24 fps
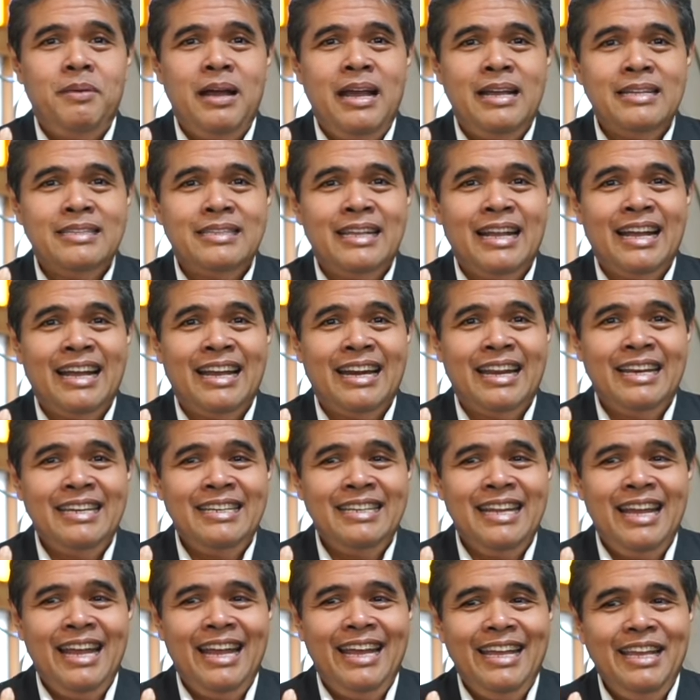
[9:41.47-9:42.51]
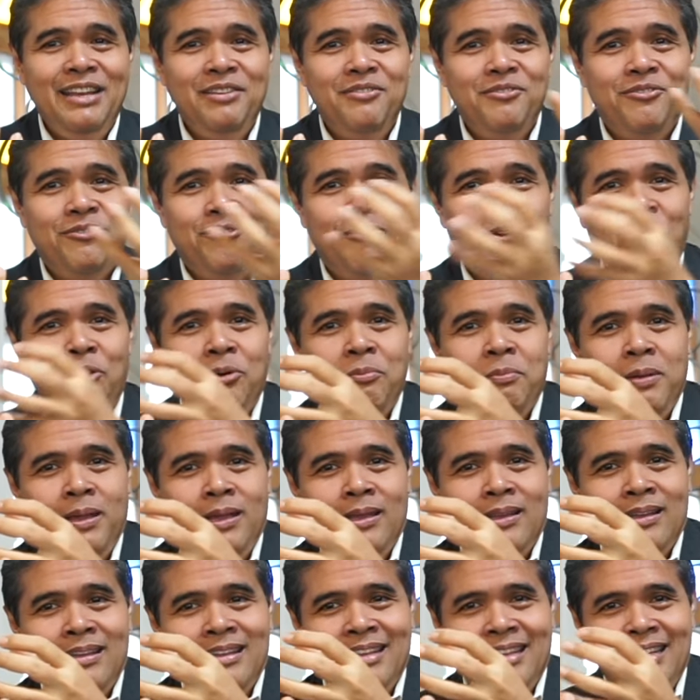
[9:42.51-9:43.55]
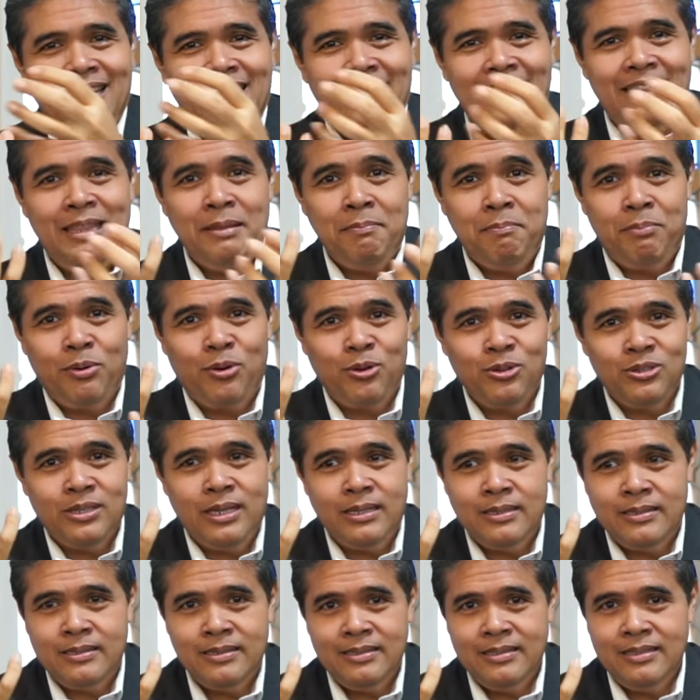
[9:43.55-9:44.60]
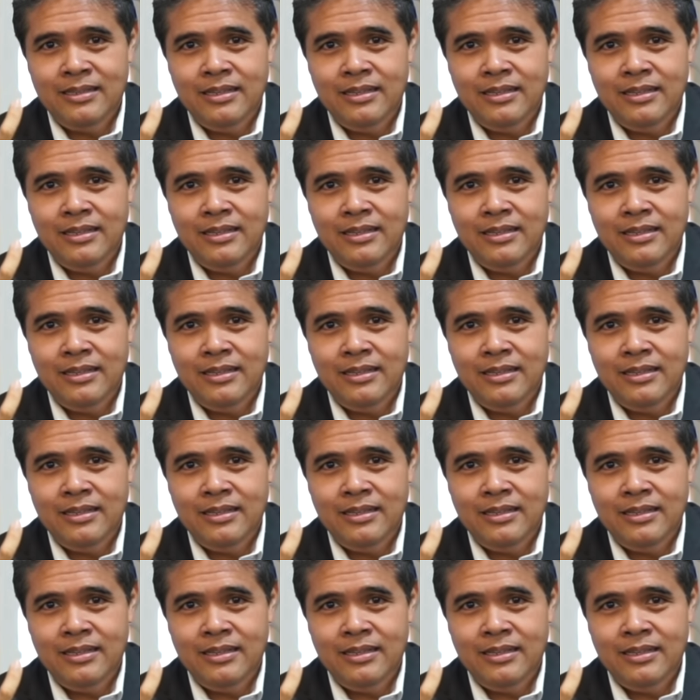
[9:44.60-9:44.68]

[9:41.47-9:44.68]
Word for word: bahasa kerennya informing the process.